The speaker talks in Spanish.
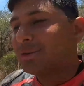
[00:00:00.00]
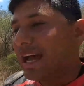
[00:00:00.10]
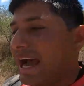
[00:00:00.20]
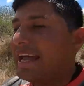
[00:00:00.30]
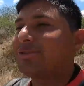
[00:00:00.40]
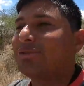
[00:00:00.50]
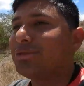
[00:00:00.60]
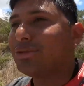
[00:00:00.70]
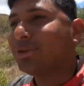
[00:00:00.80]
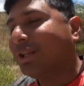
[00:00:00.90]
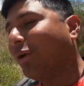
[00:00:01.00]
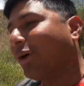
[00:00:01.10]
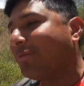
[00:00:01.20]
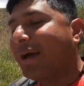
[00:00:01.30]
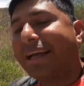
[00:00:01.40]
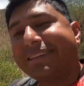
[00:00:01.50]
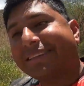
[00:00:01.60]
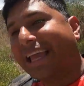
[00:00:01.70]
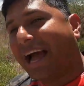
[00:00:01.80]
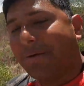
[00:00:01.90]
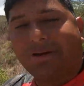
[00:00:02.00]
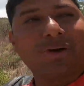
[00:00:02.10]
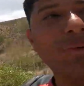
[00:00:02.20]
Usted haga eso. Lo demás, que hable